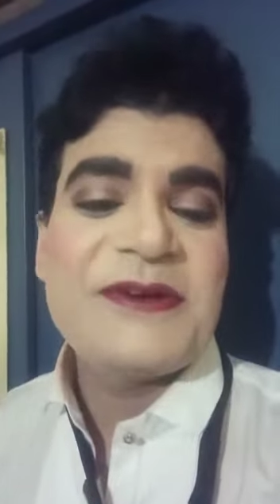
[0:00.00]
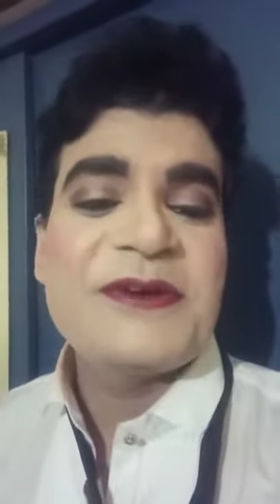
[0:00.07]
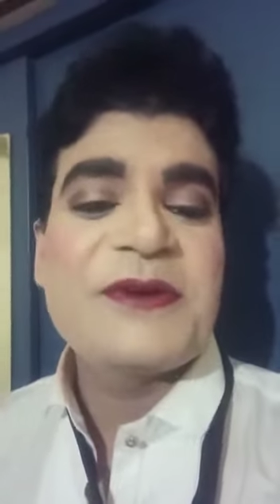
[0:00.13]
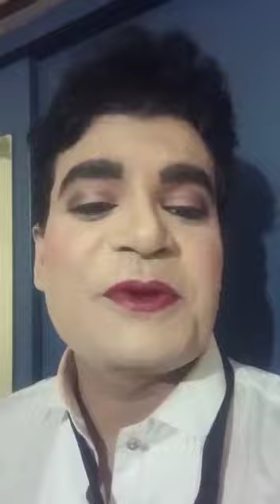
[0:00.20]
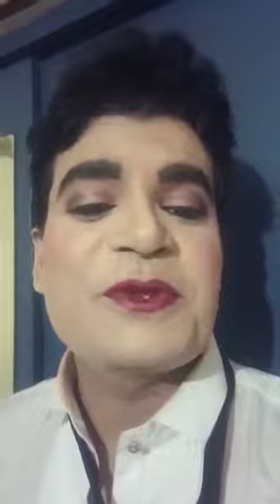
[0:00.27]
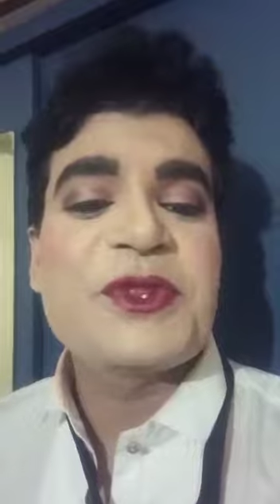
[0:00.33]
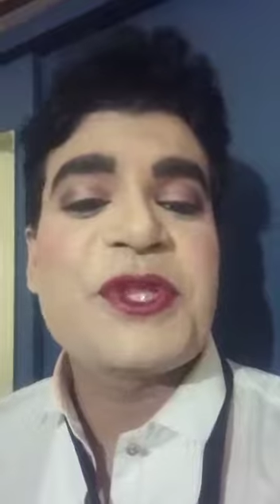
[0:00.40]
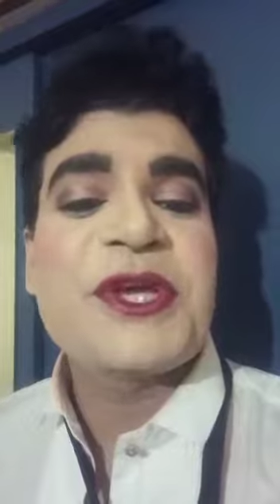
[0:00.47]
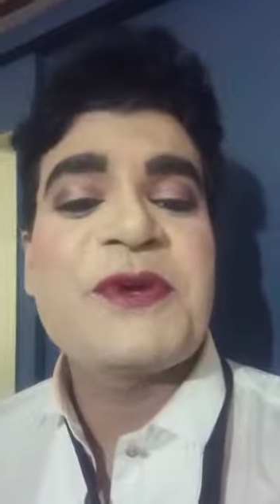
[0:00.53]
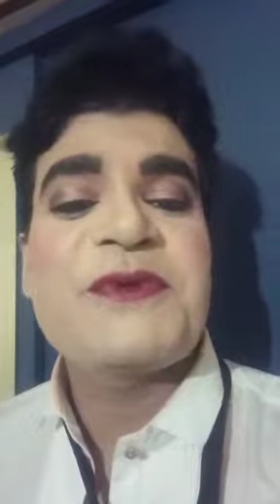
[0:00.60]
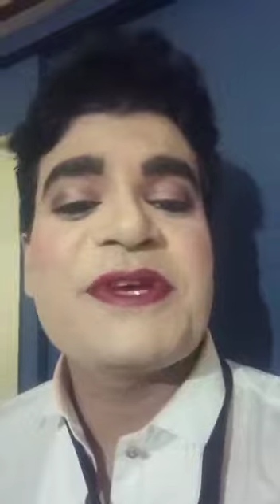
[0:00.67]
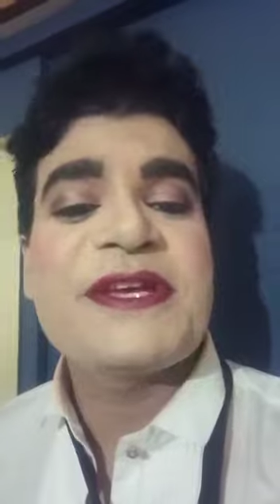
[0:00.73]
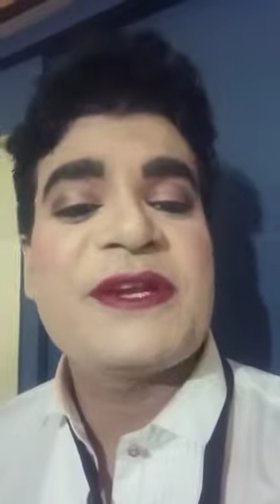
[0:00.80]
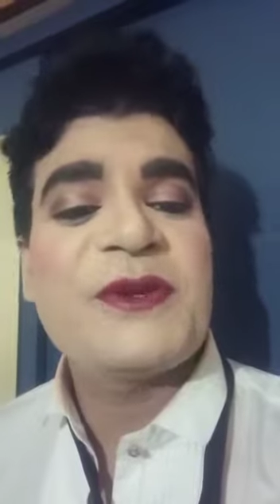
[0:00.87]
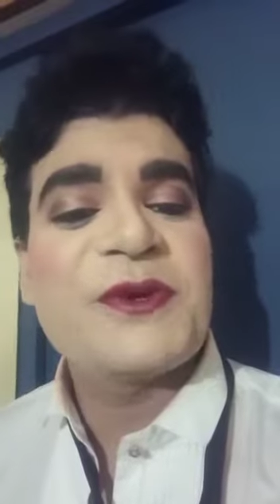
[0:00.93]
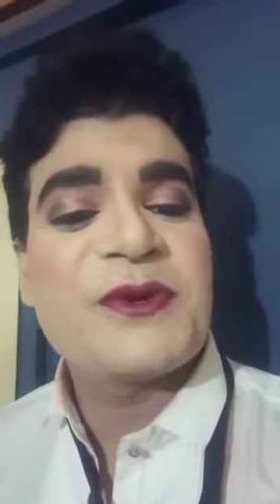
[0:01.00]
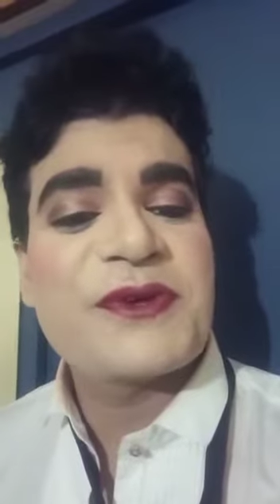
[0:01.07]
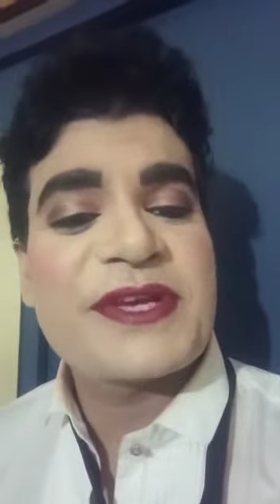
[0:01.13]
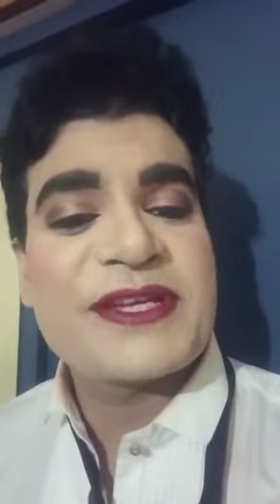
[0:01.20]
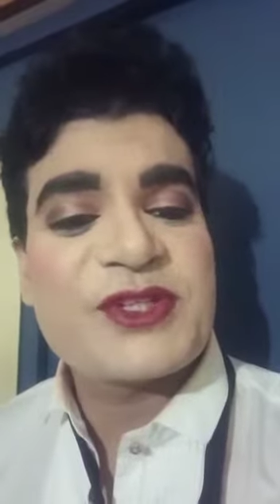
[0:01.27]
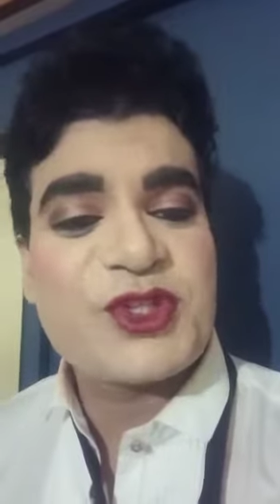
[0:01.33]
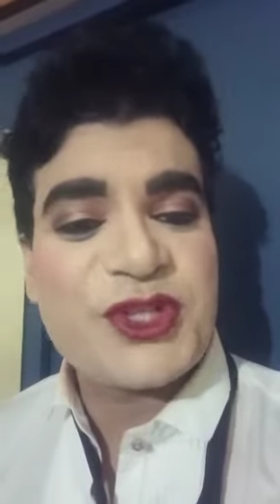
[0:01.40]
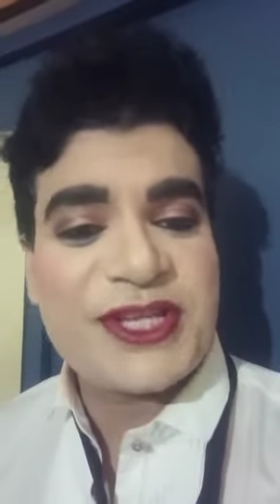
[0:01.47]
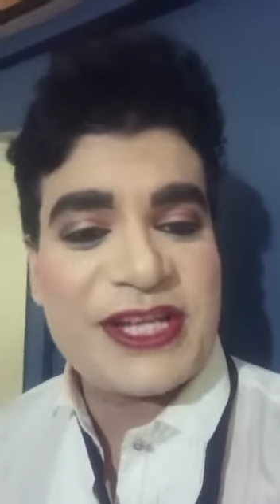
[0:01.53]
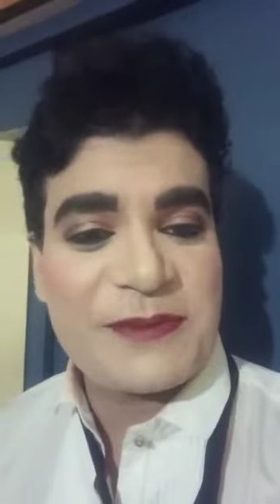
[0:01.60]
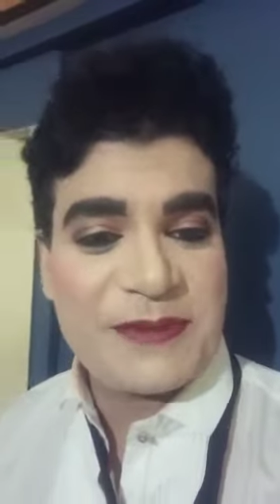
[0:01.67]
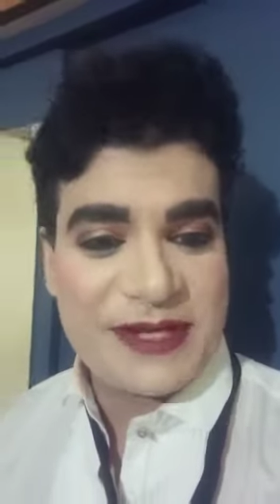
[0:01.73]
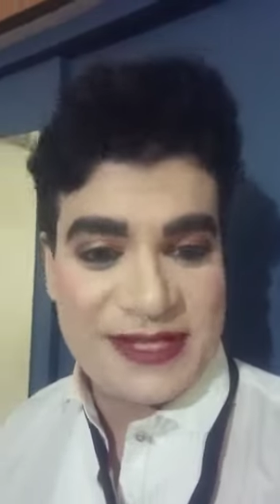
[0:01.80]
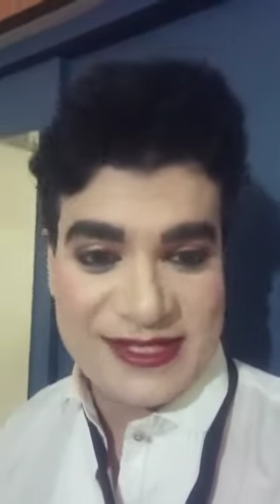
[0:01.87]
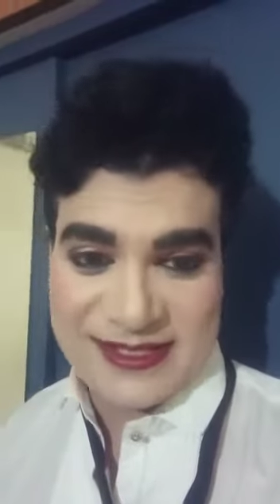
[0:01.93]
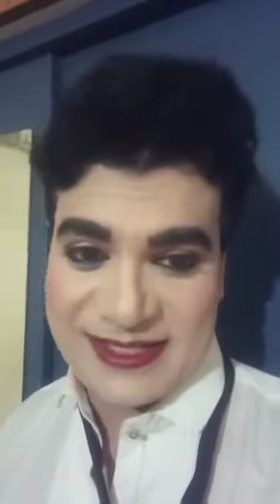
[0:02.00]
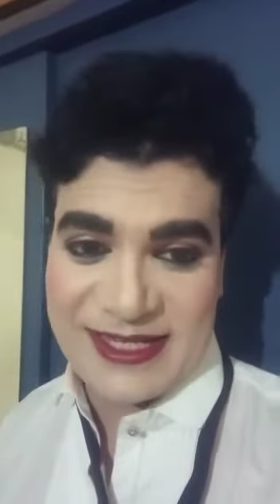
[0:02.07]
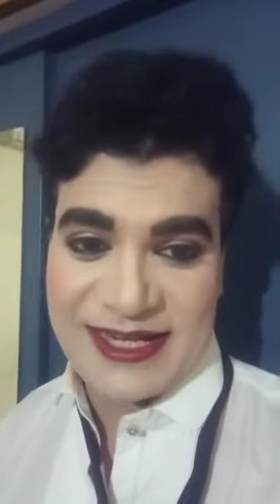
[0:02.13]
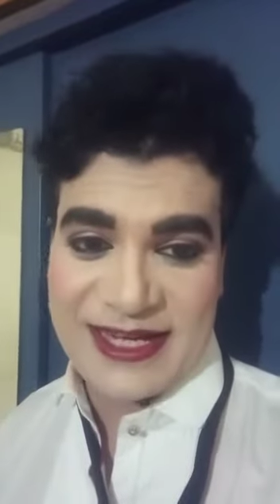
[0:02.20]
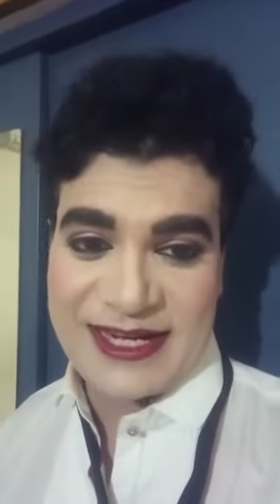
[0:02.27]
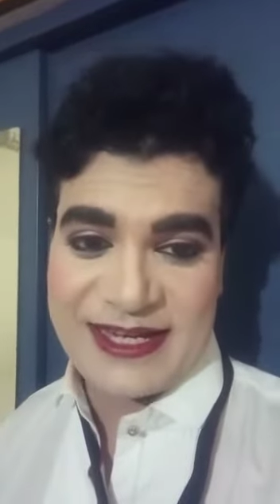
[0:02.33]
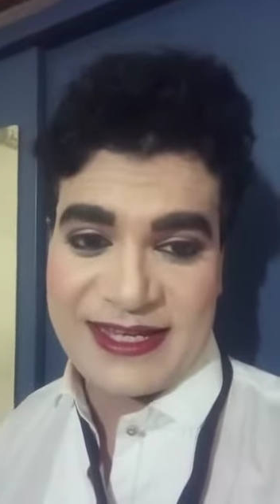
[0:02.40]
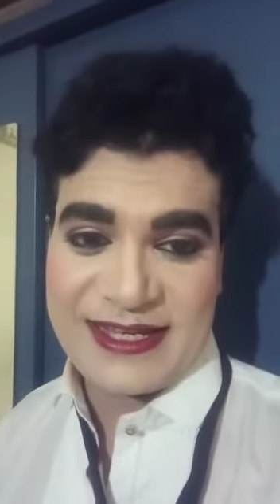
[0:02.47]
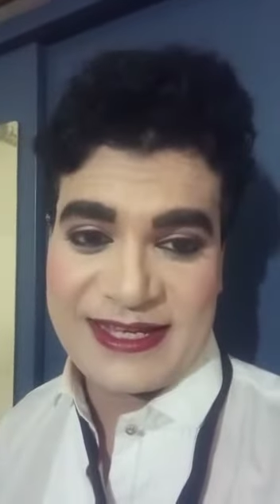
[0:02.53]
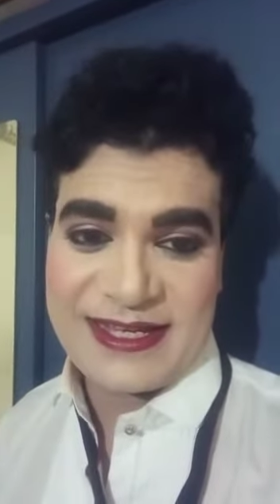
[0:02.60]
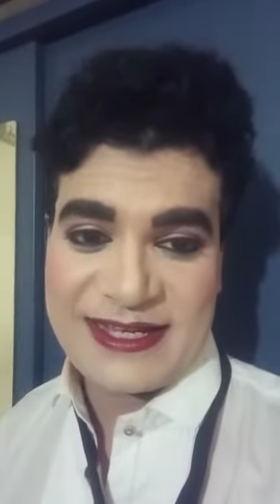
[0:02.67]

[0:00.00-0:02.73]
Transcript: और रोते हुए लोगों के चेहरे पर हंसी लाना